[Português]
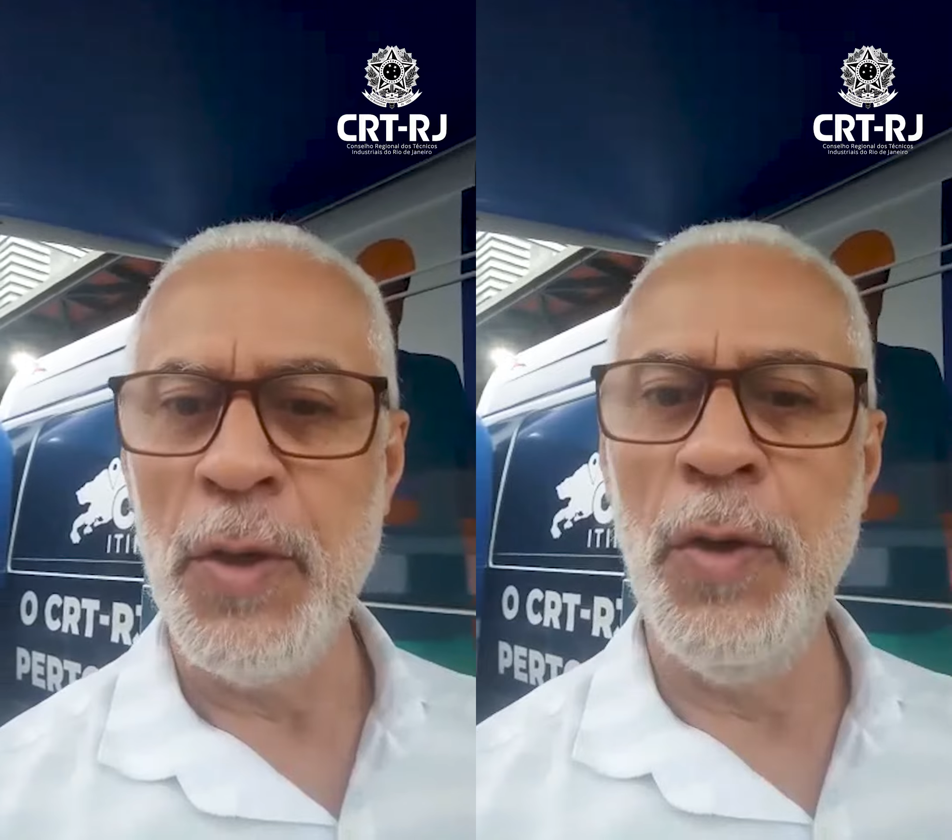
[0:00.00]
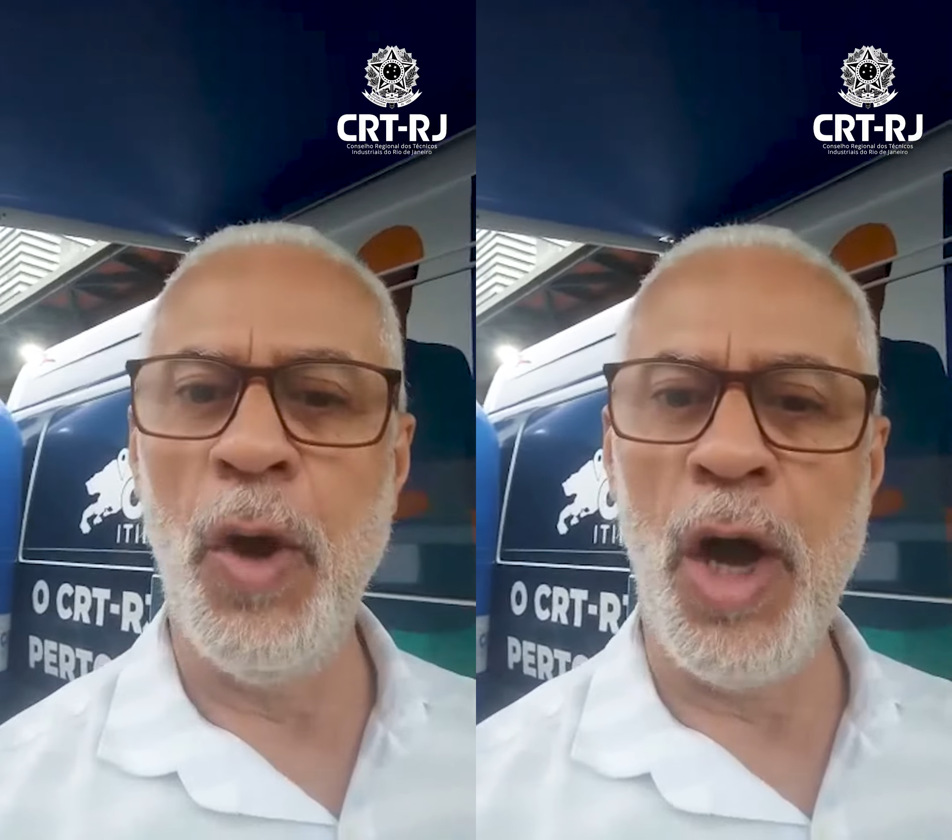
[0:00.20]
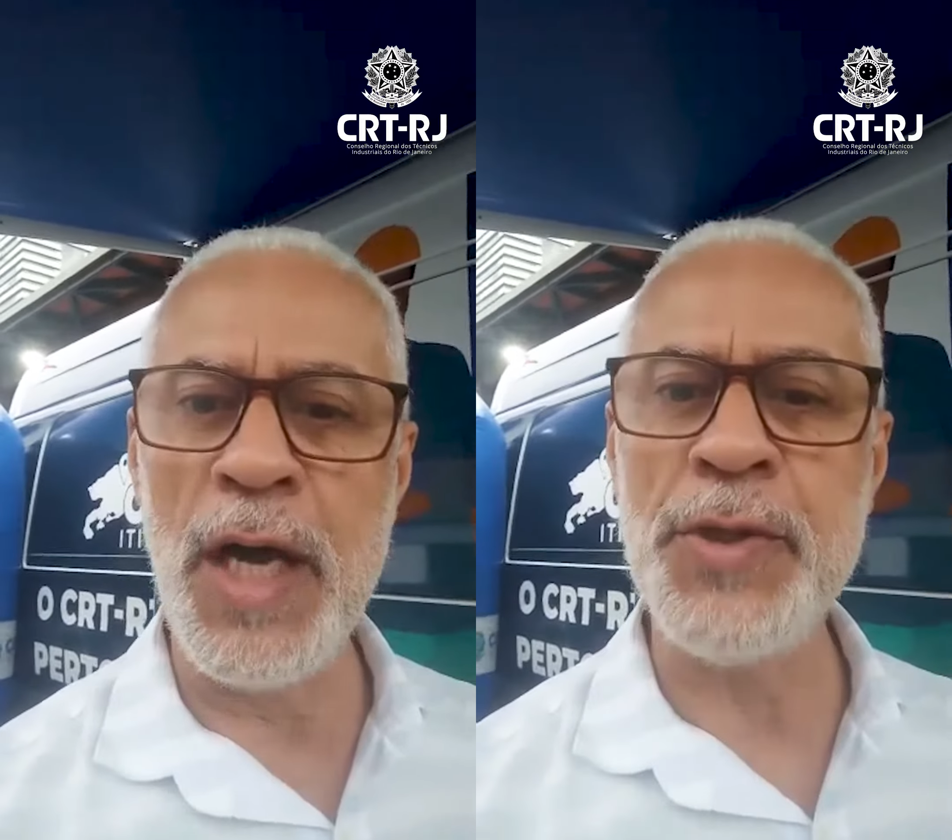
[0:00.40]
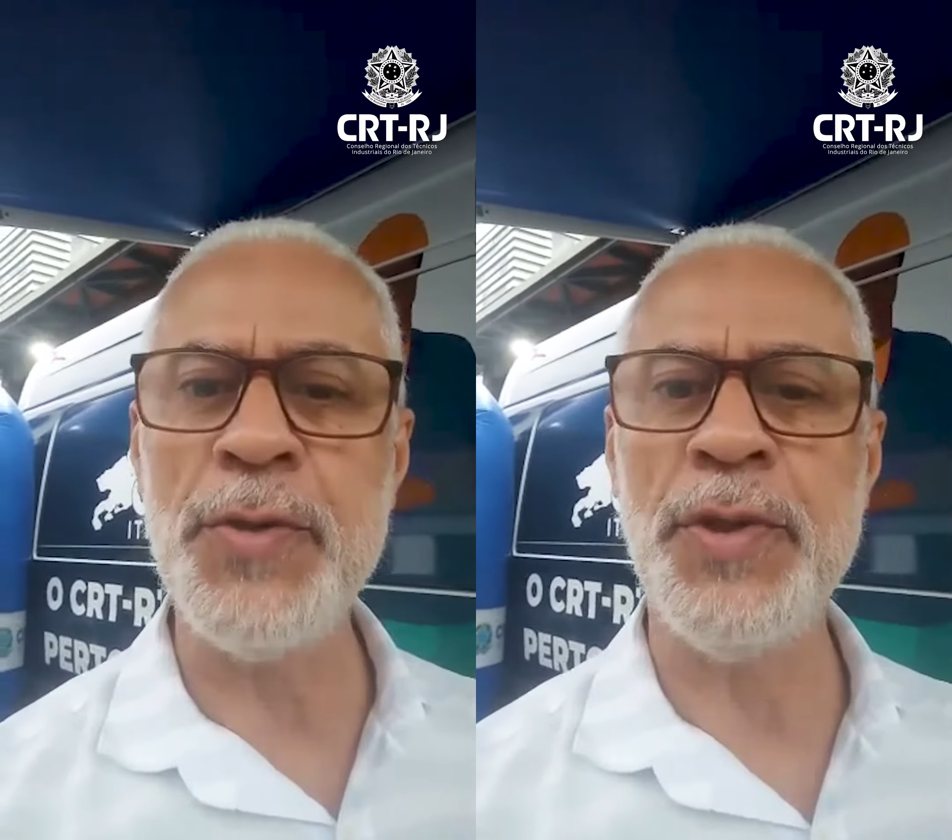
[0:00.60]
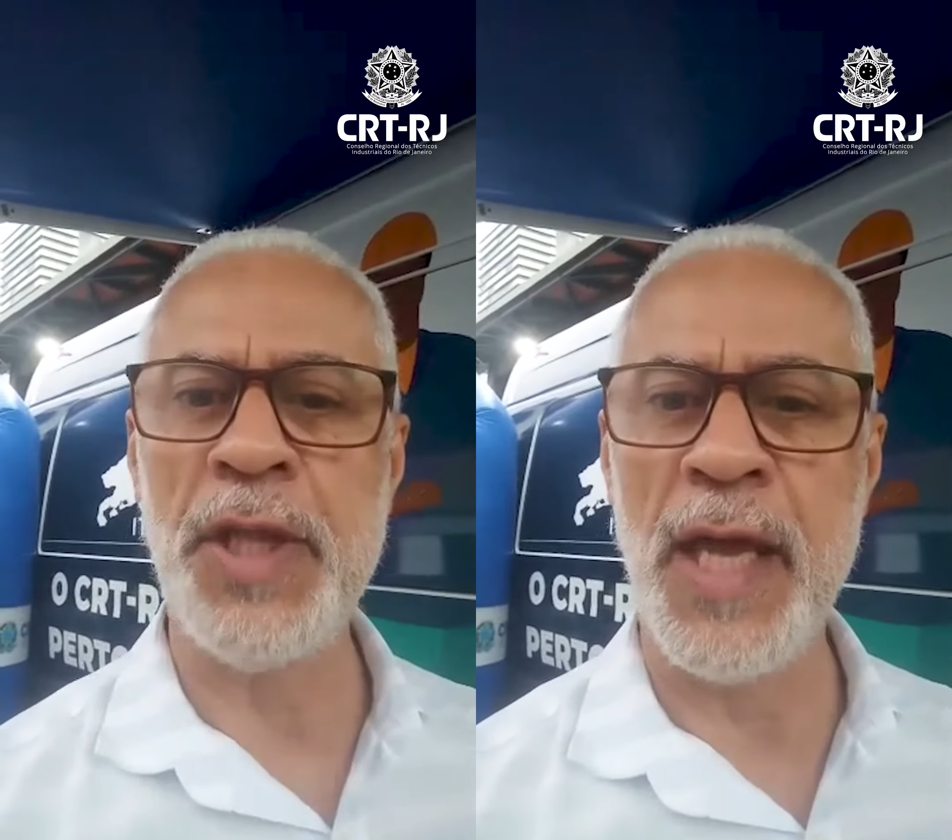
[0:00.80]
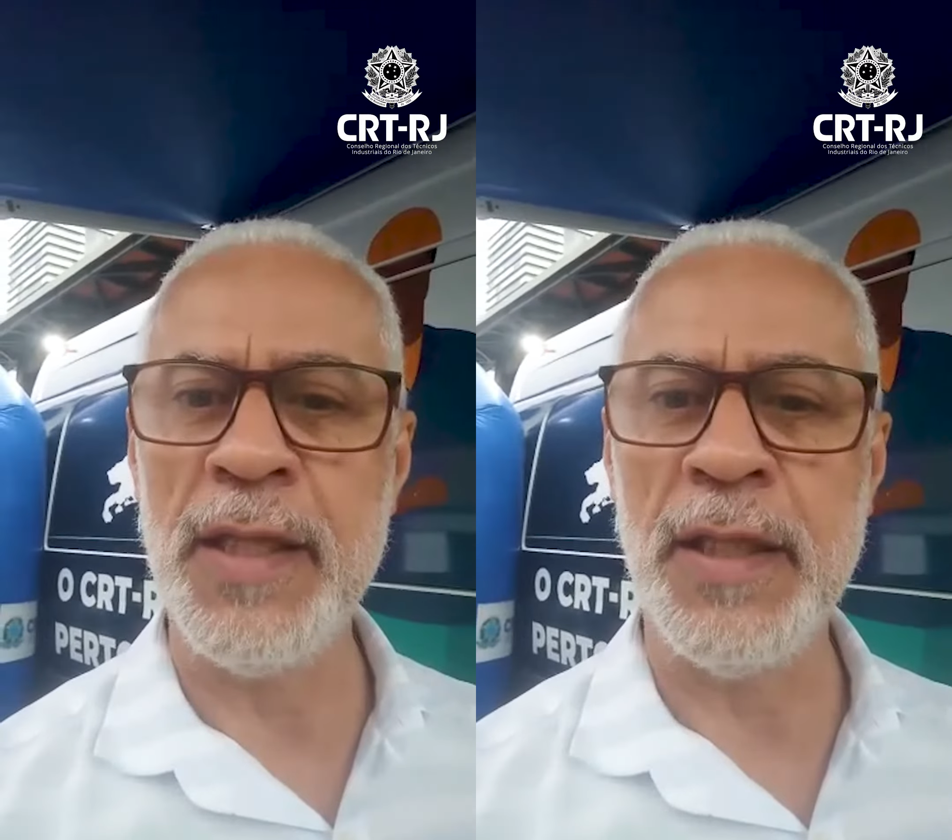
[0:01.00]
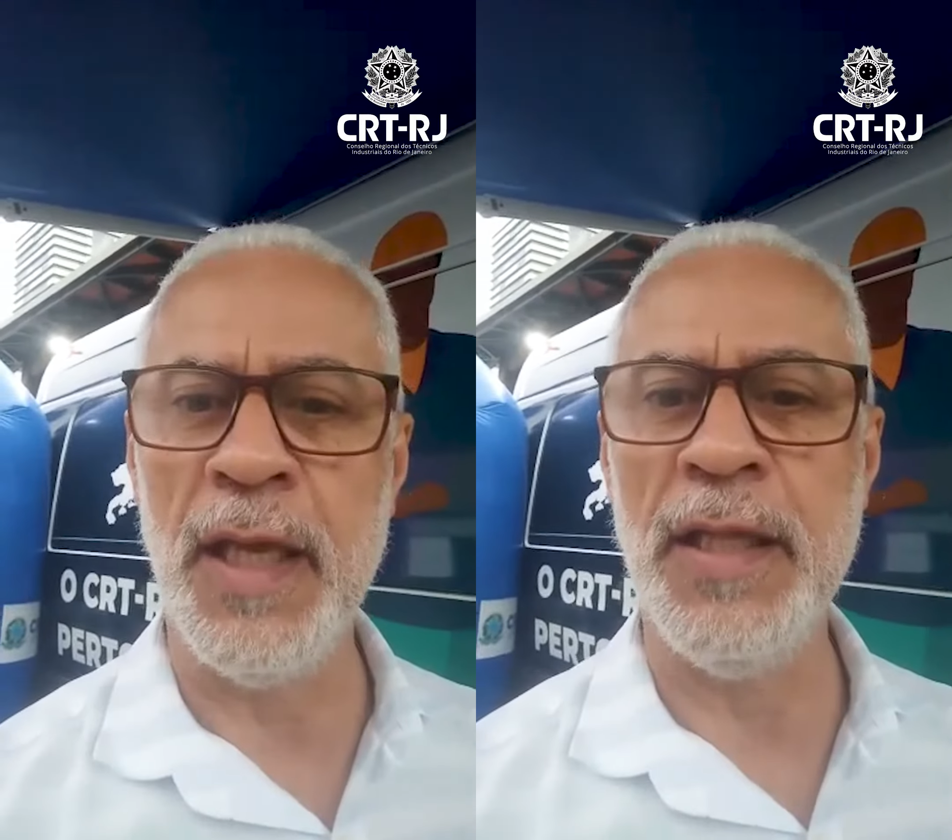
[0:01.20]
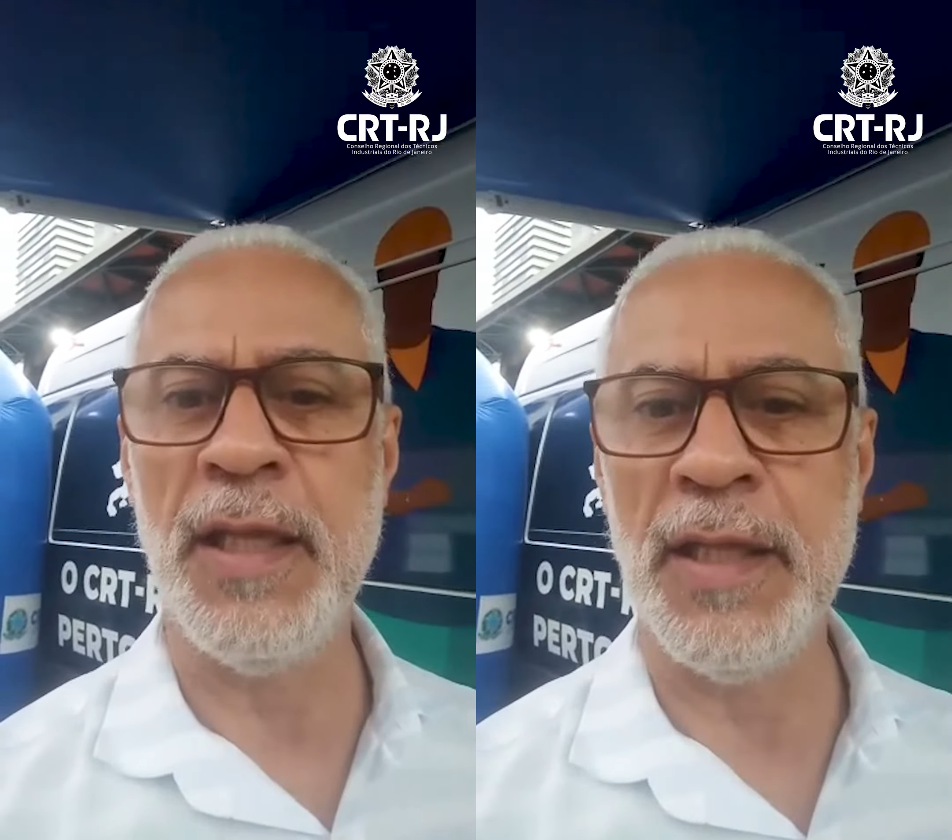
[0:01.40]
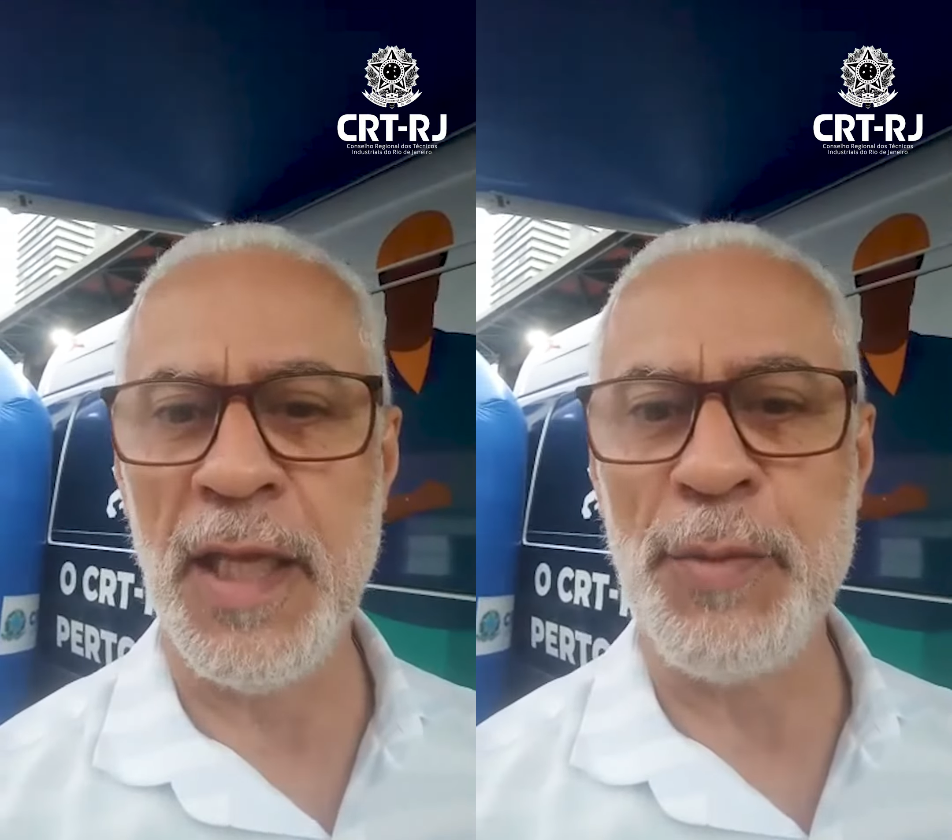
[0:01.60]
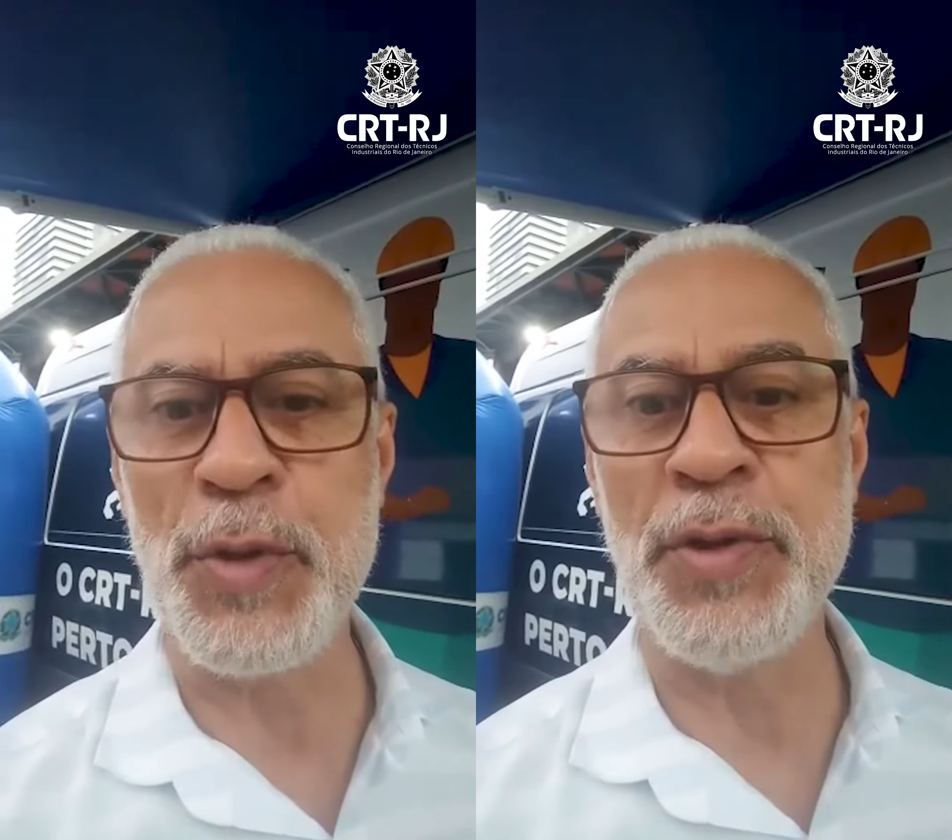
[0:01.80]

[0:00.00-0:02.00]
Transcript: Nós no CRT entendemos